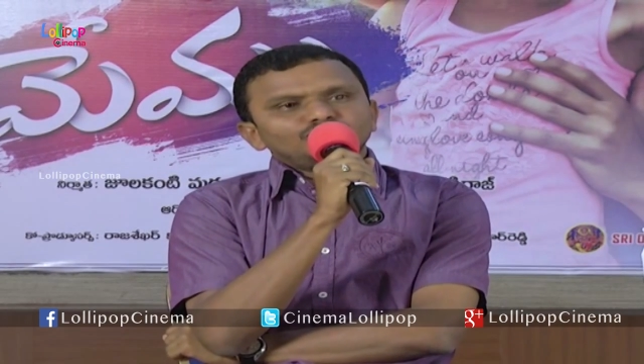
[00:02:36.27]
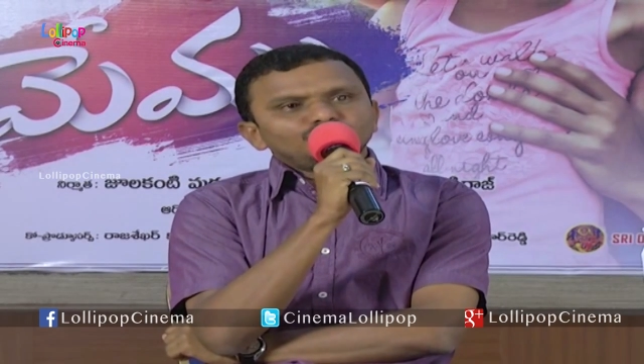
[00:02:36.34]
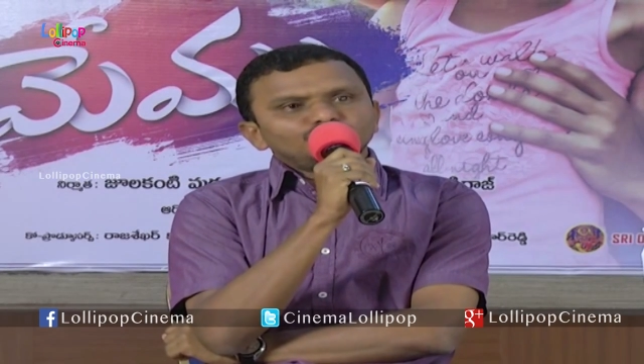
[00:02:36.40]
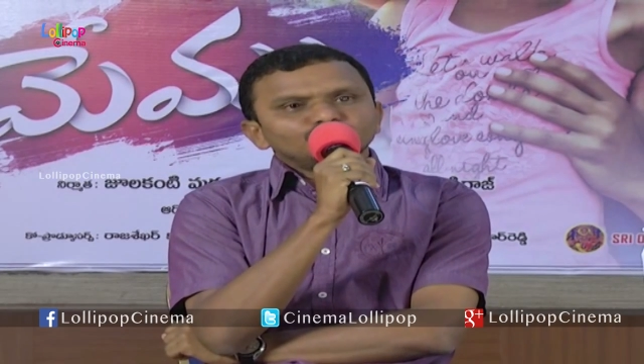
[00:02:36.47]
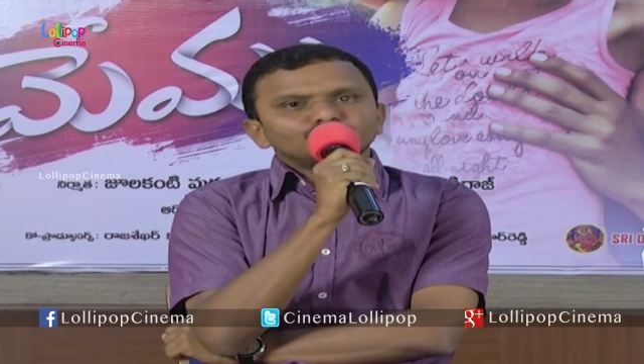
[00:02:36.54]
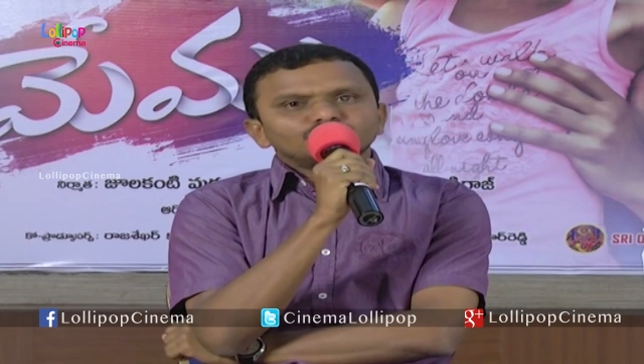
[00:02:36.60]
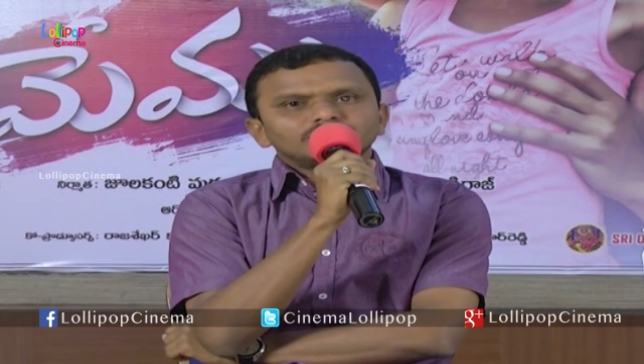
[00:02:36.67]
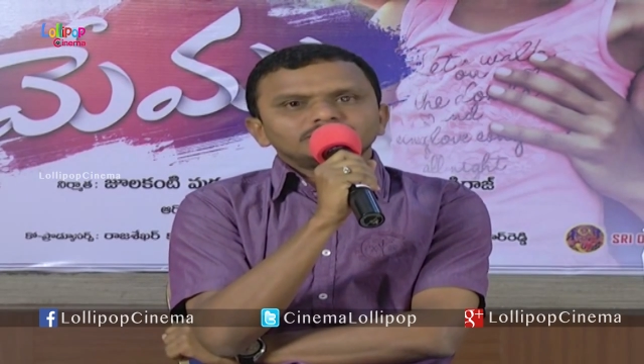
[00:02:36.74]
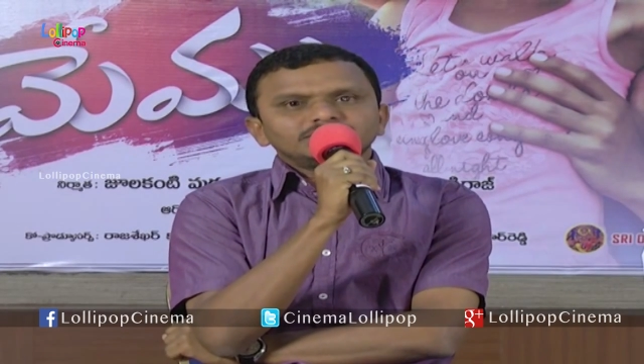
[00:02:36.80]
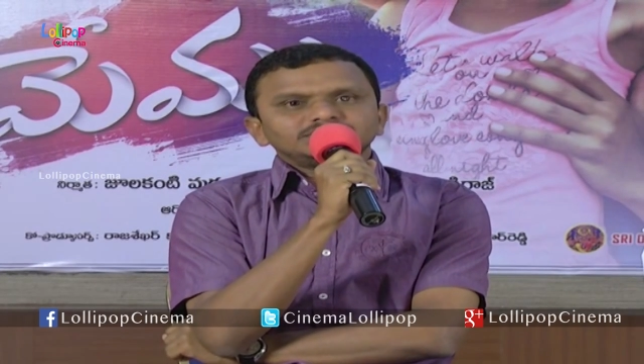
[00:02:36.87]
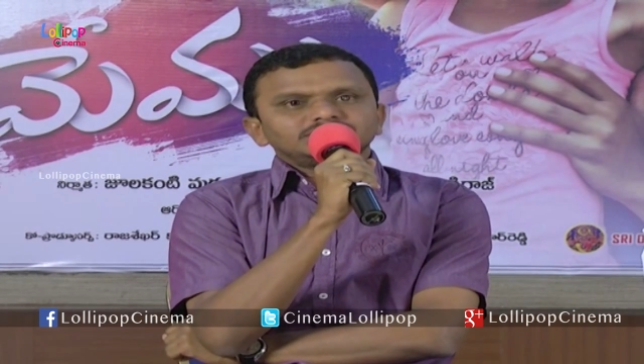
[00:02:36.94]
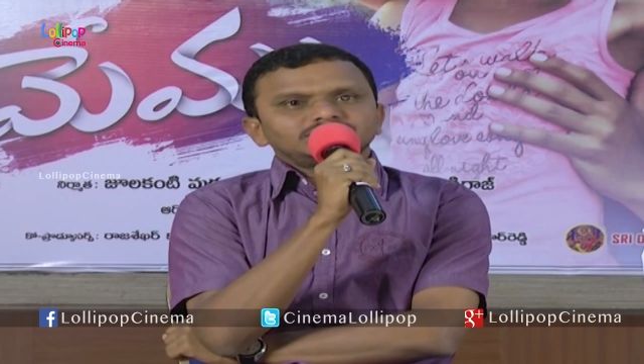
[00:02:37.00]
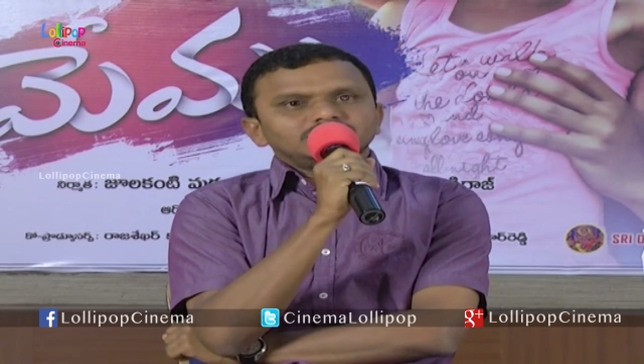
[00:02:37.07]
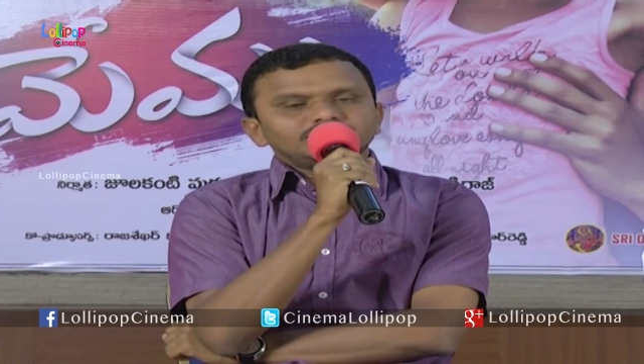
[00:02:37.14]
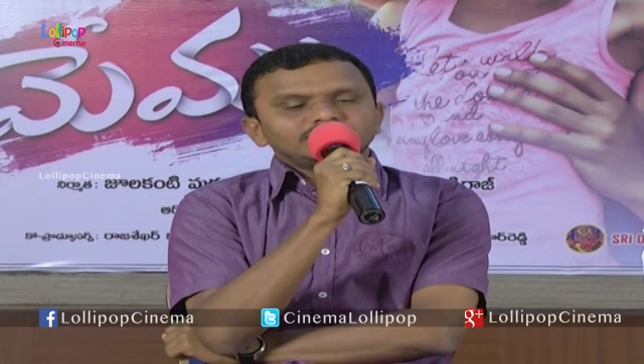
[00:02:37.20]
మూడు కూడా
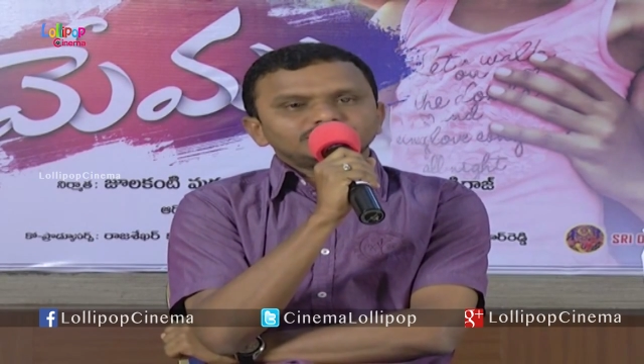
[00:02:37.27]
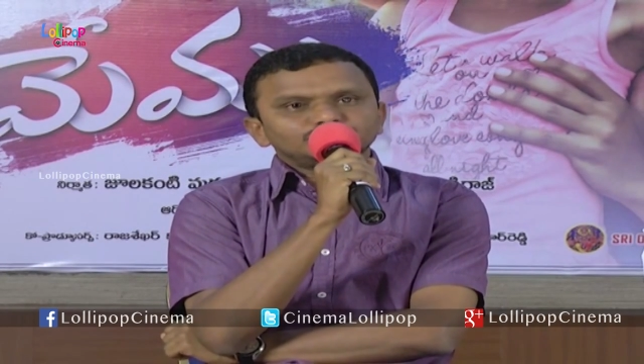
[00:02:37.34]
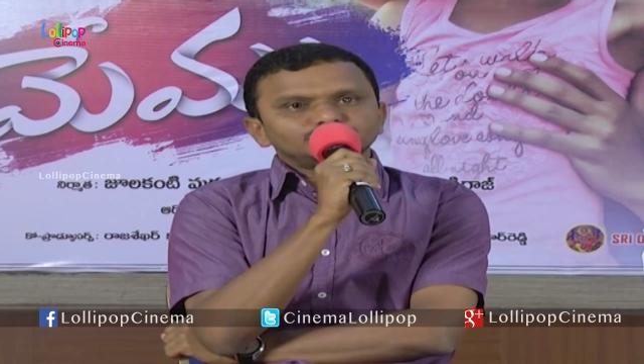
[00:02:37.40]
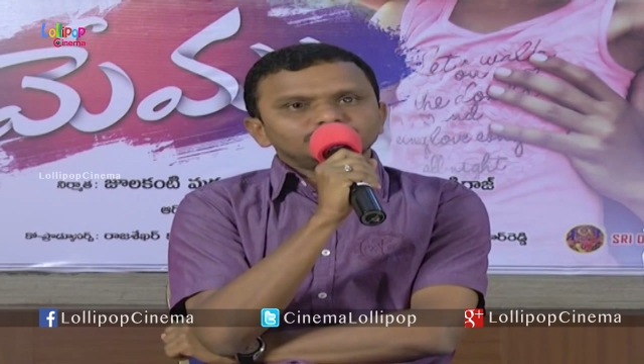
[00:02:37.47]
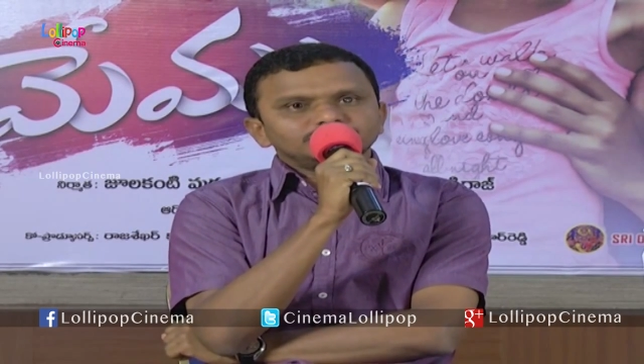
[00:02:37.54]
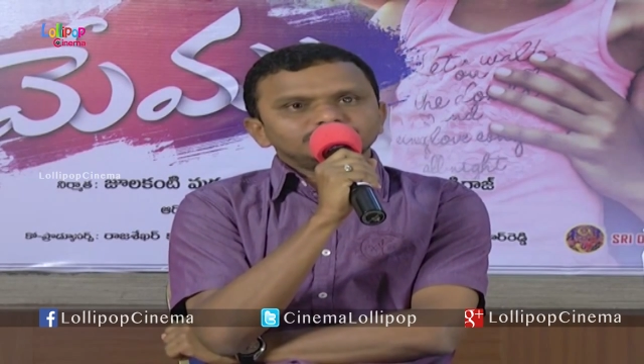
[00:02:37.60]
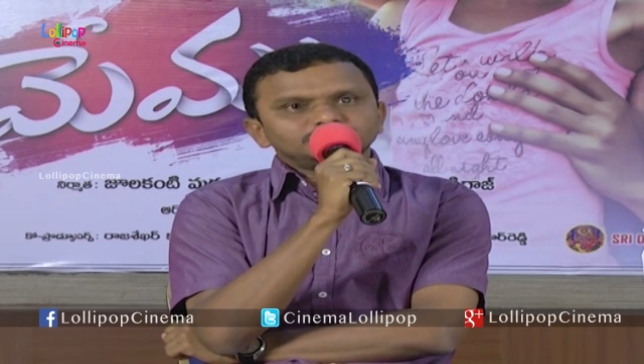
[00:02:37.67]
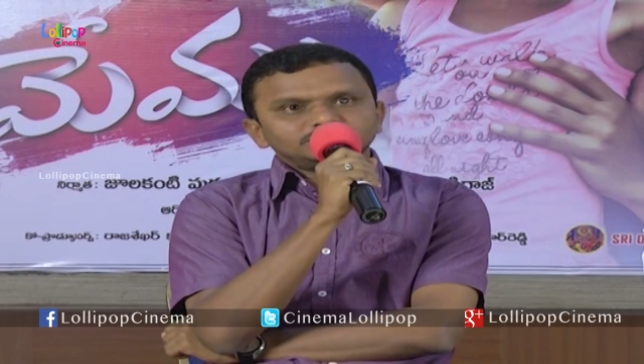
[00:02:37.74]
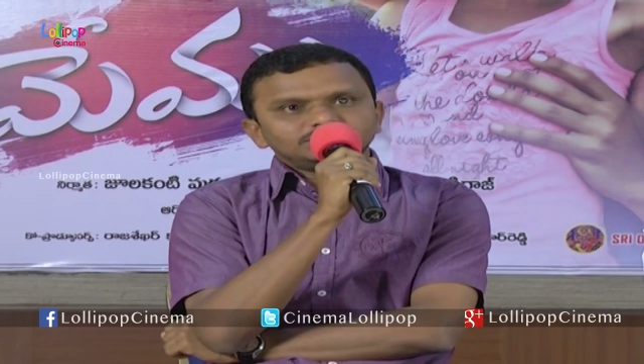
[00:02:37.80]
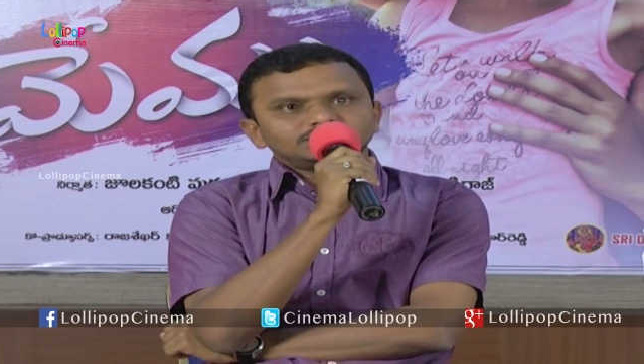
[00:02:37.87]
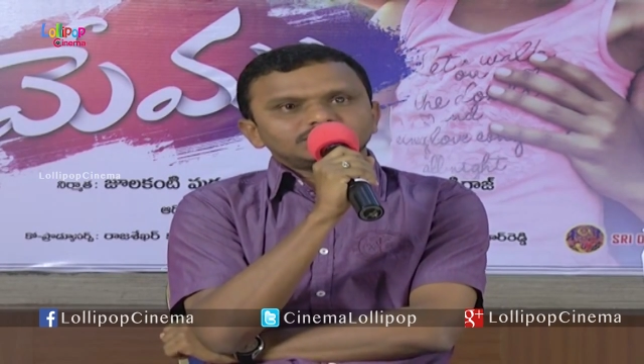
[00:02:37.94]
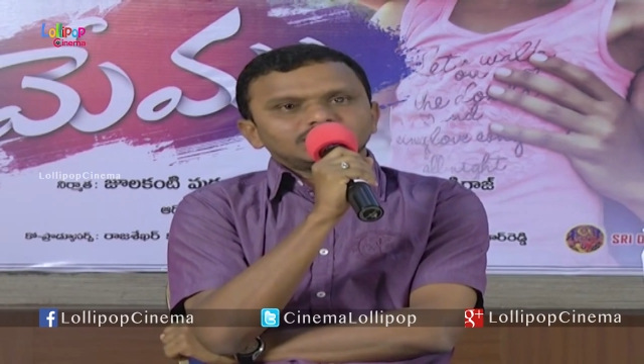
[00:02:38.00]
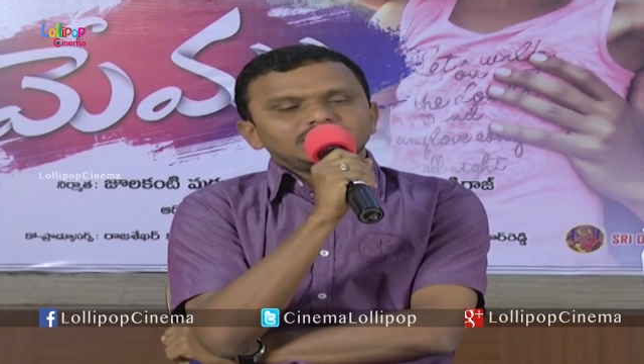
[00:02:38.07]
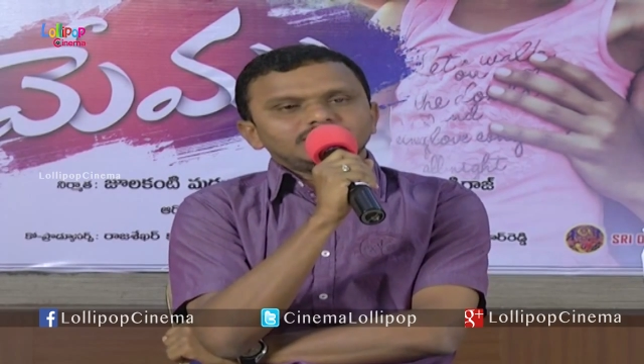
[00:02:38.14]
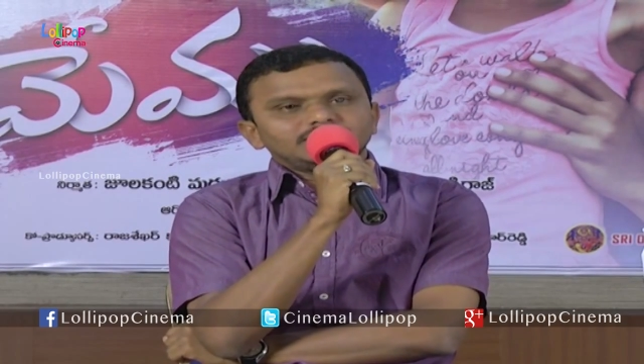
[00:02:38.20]
మంచి సిల్వర్ జూబ్లీ
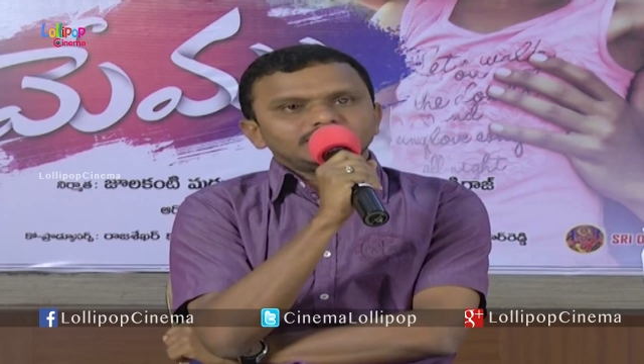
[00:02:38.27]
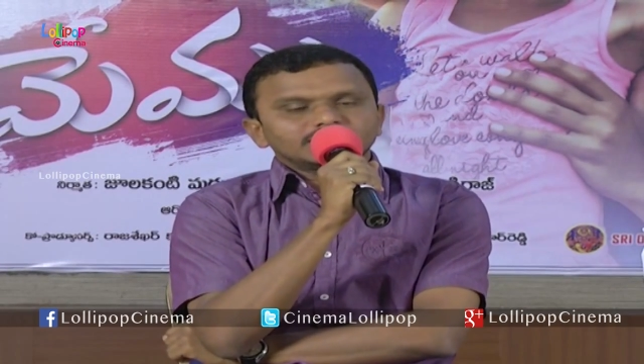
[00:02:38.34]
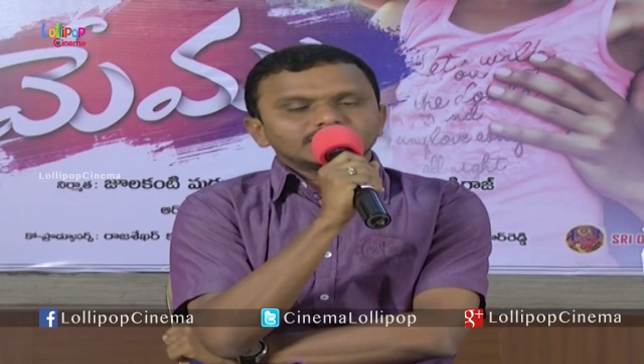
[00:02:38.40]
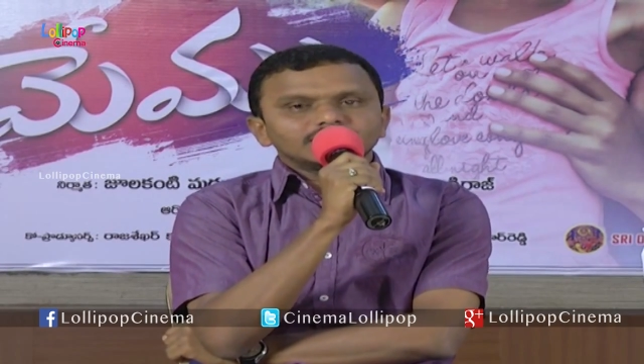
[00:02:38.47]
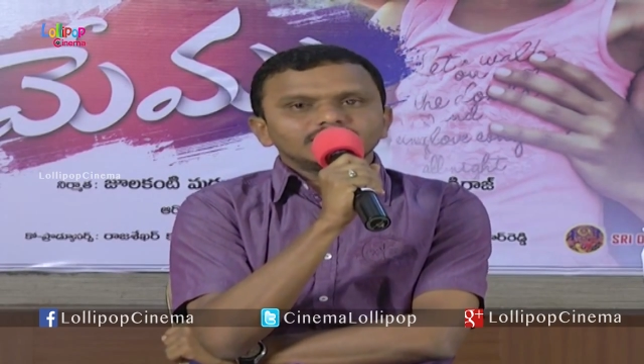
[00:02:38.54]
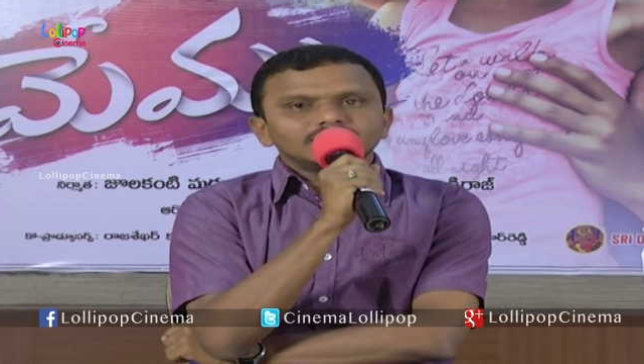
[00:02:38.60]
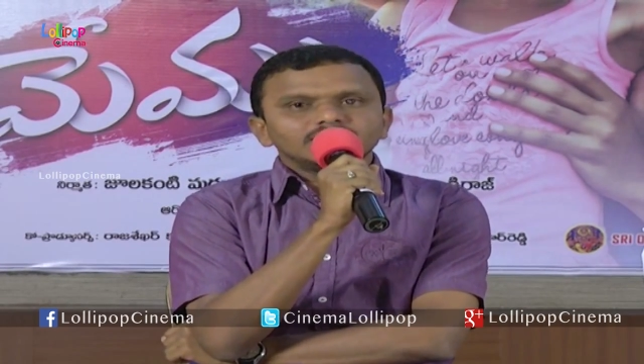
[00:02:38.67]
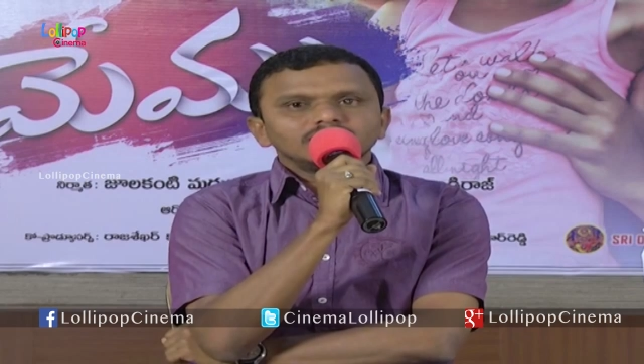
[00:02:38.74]
చిత్రాలు అయినాయి అక్కడ